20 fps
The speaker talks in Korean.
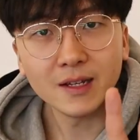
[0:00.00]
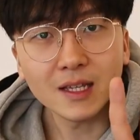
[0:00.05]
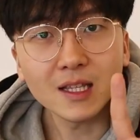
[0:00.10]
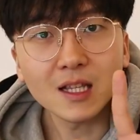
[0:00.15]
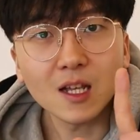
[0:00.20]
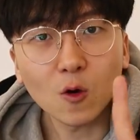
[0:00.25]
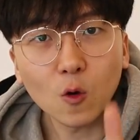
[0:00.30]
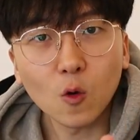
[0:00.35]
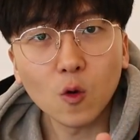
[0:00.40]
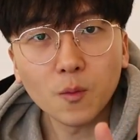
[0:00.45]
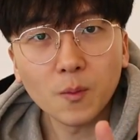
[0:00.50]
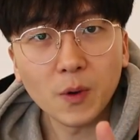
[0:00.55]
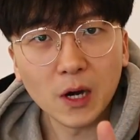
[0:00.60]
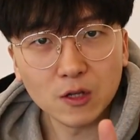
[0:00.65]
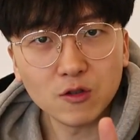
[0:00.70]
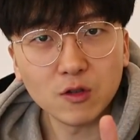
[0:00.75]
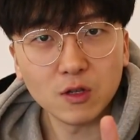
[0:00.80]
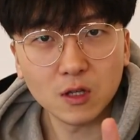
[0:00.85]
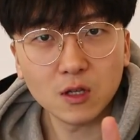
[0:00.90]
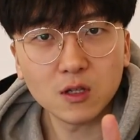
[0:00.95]
이따 꼭 뵐
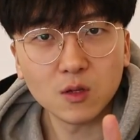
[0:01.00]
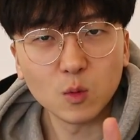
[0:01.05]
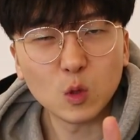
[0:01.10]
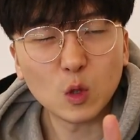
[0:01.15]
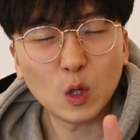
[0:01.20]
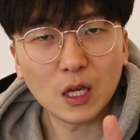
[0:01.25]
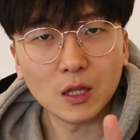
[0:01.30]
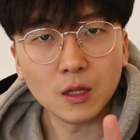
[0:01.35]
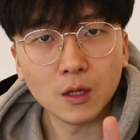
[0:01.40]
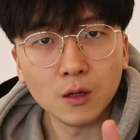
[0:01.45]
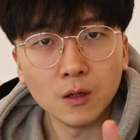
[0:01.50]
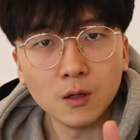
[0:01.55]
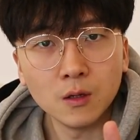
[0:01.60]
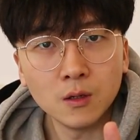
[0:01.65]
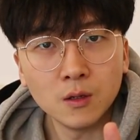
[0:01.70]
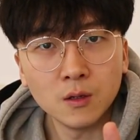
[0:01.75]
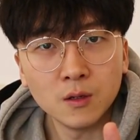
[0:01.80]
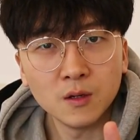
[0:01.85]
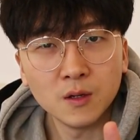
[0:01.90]
수 있었으면 좋겠네요